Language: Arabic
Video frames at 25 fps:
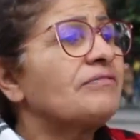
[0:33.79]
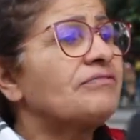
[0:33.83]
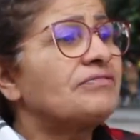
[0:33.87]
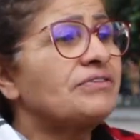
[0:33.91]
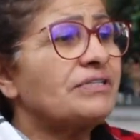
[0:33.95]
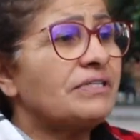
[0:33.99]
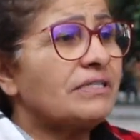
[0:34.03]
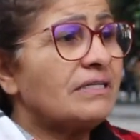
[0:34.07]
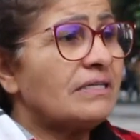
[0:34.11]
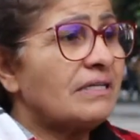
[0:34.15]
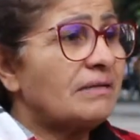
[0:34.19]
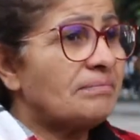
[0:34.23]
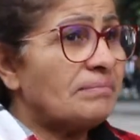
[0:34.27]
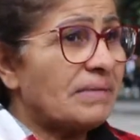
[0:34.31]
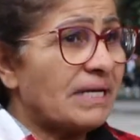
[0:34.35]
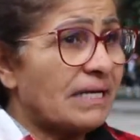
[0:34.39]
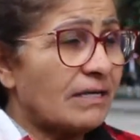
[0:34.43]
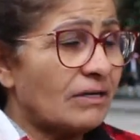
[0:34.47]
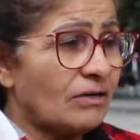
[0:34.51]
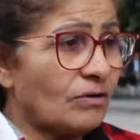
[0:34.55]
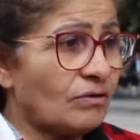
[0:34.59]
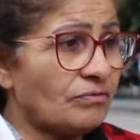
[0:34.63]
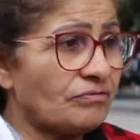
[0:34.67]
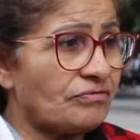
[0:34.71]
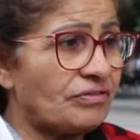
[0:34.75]
في
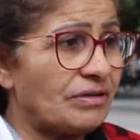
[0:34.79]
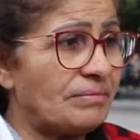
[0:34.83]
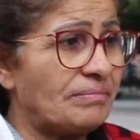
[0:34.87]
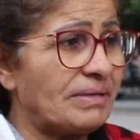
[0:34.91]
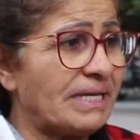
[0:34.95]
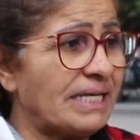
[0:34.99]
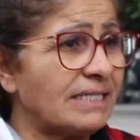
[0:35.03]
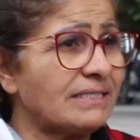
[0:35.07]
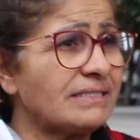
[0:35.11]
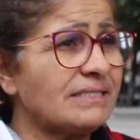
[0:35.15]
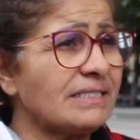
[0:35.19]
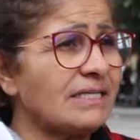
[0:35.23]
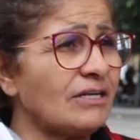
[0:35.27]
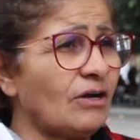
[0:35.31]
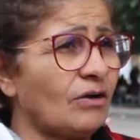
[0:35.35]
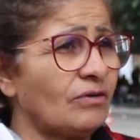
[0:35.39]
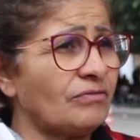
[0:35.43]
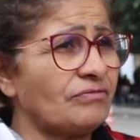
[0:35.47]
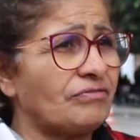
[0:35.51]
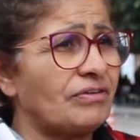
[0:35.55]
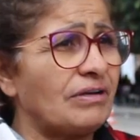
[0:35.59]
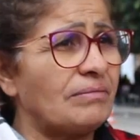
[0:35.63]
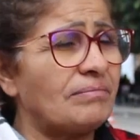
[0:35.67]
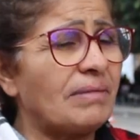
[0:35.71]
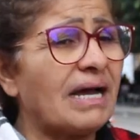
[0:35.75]
العنف المادي،
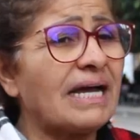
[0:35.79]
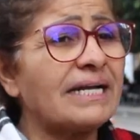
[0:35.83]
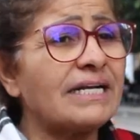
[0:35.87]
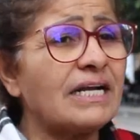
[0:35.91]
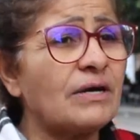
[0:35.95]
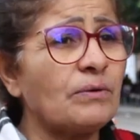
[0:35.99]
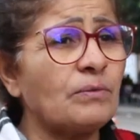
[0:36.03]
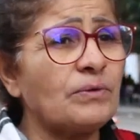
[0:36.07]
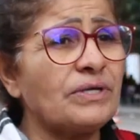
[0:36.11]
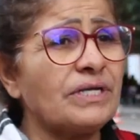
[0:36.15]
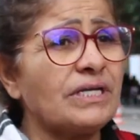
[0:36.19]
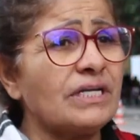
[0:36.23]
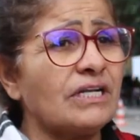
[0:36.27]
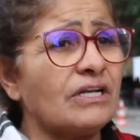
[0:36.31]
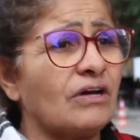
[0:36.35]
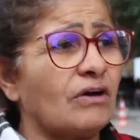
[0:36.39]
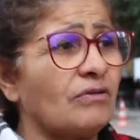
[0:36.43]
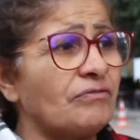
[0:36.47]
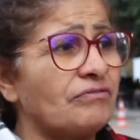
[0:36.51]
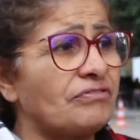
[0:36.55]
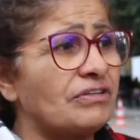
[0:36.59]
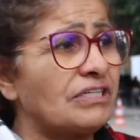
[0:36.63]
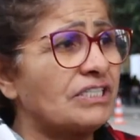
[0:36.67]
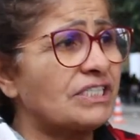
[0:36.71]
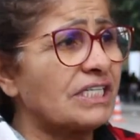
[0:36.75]
العنف المعنوي،
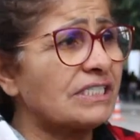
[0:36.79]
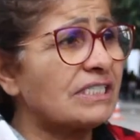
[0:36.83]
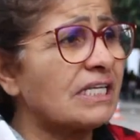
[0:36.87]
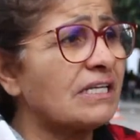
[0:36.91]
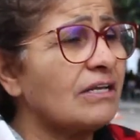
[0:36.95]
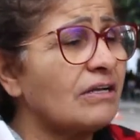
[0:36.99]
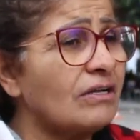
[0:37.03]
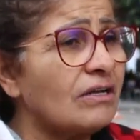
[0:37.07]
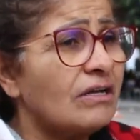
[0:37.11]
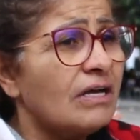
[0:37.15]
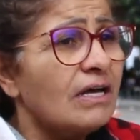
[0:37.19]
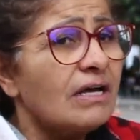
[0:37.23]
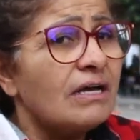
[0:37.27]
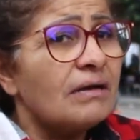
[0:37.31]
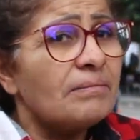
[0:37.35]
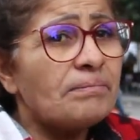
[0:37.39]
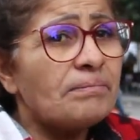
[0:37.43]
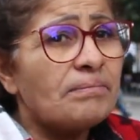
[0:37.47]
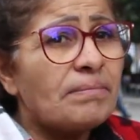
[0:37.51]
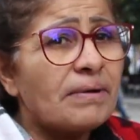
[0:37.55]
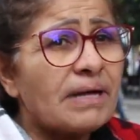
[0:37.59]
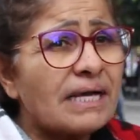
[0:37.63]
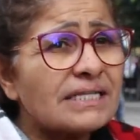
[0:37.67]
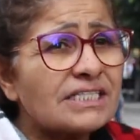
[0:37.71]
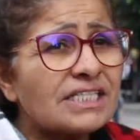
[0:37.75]
العنف الجسدي،
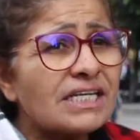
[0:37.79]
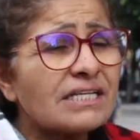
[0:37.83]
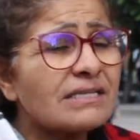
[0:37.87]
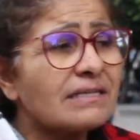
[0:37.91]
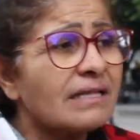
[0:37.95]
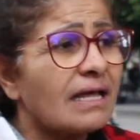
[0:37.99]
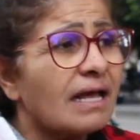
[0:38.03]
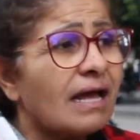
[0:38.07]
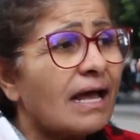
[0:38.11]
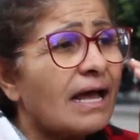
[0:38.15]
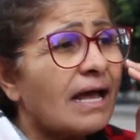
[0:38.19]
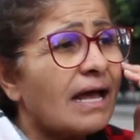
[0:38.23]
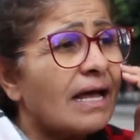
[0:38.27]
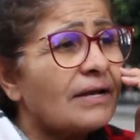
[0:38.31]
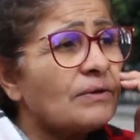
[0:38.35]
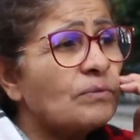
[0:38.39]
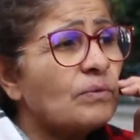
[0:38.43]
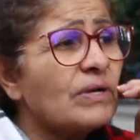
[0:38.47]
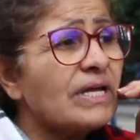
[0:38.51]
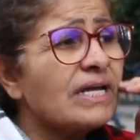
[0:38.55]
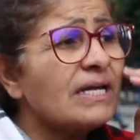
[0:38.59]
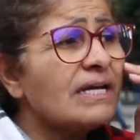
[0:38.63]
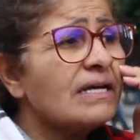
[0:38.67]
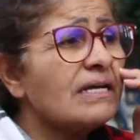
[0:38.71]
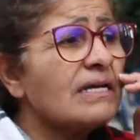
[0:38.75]
اشد
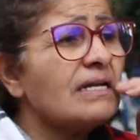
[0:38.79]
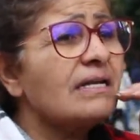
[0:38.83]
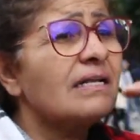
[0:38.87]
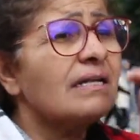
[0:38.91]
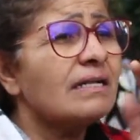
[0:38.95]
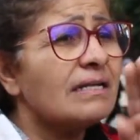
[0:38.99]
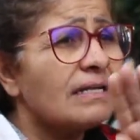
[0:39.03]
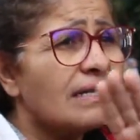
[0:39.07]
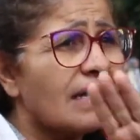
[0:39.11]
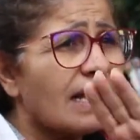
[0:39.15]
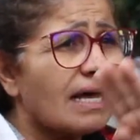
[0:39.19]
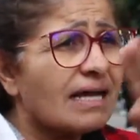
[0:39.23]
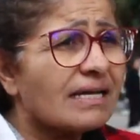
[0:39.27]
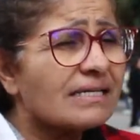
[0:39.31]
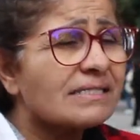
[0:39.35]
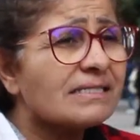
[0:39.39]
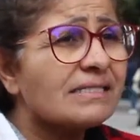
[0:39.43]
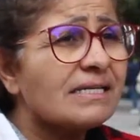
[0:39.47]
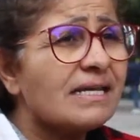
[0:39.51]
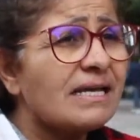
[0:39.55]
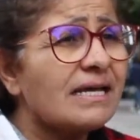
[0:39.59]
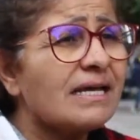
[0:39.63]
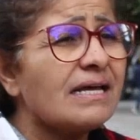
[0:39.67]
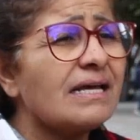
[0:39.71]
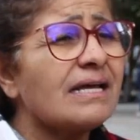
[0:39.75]
انواع
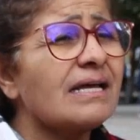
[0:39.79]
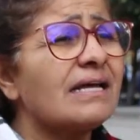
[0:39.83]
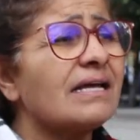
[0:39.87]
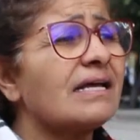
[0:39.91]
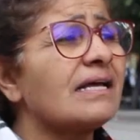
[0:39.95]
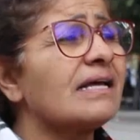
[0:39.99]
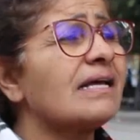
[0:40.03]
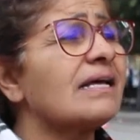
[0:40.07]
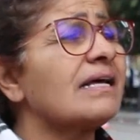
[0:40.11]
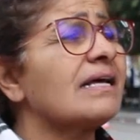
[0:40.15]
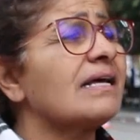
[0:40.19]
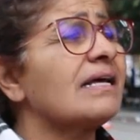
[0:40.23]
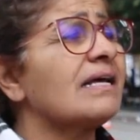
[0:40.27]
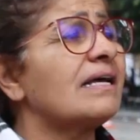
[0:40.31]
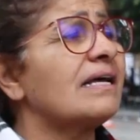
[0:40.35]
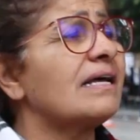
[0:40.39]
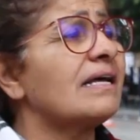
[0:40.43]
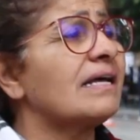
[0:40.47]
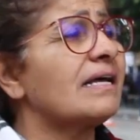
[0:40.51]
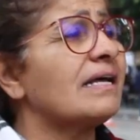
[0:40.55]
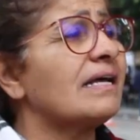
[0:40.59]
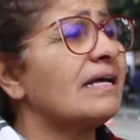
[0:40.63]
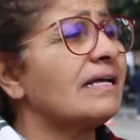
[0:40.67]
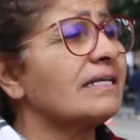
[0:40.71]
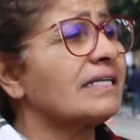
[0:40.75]
اقصى
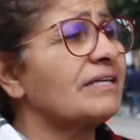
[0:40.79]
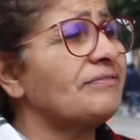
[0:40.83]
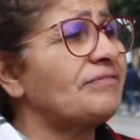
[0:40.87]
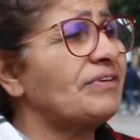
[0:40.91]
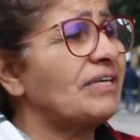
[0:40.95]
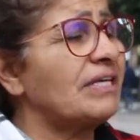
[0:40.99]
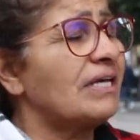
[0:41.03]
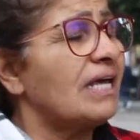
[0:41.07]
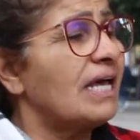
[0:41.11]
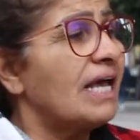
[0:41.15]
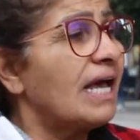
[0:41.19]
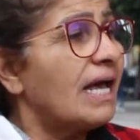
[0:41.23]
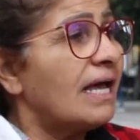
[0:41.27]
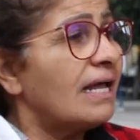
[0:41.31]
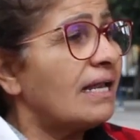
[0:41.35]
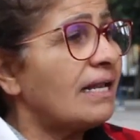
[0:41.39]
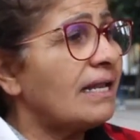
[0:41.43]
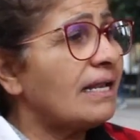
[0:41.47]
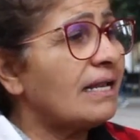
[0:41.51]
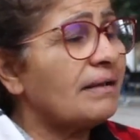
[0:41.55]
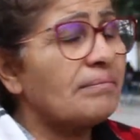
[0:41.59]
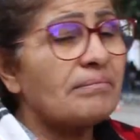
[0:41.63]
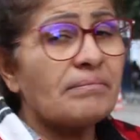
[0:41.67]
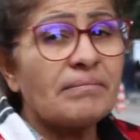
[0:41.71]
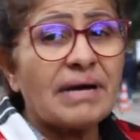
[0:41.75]
نحكي به
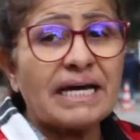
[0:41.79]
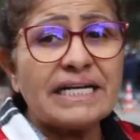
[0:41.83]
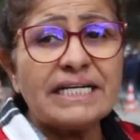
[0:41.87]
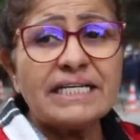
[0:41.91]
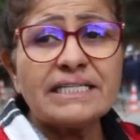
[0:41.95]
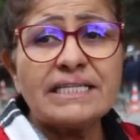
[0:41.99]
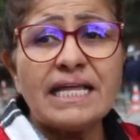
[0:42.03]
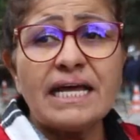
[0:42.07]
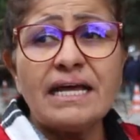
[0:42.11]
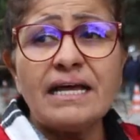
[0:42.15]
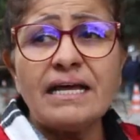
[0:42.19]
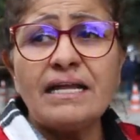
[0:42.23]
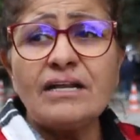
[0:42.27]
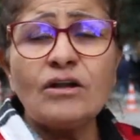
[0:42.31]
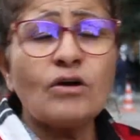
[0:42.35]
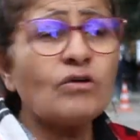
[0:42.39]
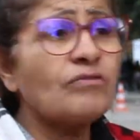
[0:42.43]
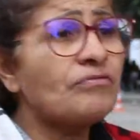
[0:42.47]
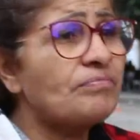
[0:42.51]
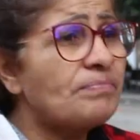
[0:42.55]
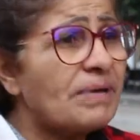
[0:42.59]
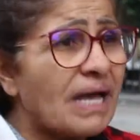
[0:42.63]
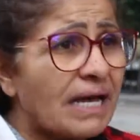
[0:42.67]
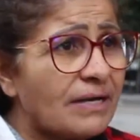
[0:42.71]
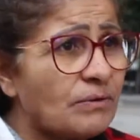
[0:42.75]
معناتها
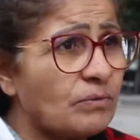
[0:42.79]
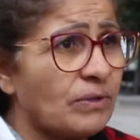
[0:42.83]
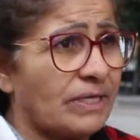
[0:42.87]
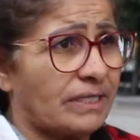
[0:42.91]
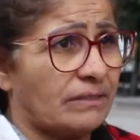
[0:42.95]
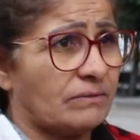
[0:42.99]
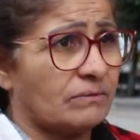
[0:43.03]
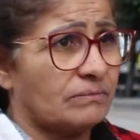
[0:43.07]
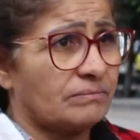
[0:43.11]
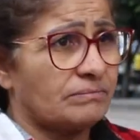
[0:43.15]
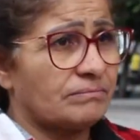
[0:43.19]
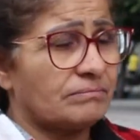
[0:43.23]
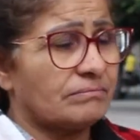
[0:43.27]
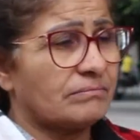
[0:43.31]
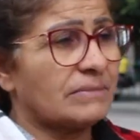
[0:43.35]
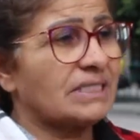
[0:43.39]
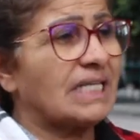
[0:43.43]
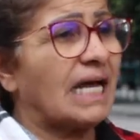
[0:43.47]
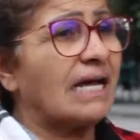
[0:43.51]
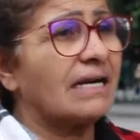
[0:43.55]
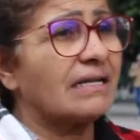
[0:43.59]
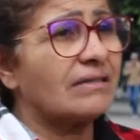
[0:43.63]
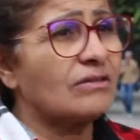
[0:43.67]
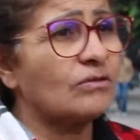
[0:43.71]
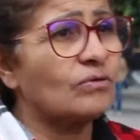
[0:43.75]
العنف بانواعه
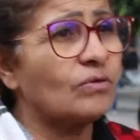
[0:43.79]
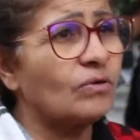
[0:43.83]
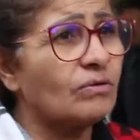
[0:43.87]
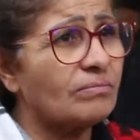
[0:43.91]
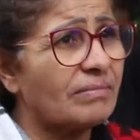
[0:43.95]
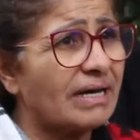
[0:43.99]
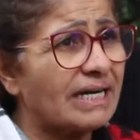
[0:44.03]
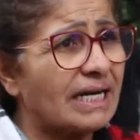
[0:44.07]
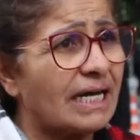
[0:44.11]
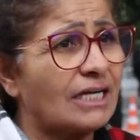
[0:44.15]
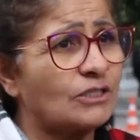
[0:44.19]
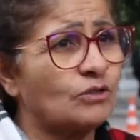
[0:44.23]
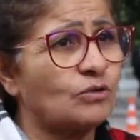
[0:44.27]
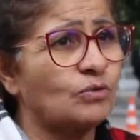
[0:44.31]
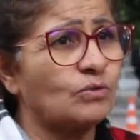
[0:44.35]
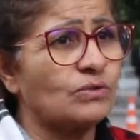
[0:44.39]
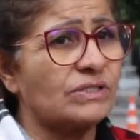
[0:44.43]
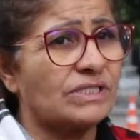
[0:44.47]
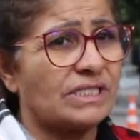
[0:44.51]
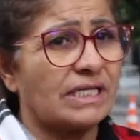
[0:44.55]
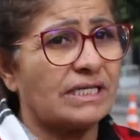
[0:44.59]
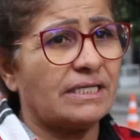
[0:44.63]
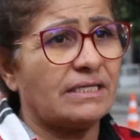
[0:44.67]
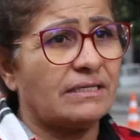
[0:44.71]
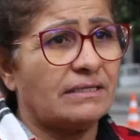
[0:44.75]
متعرضت له المراه
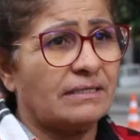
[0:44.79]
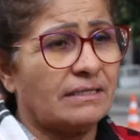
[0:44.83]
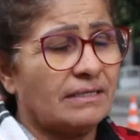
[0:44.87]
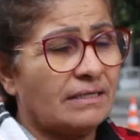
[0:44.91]
التونسيه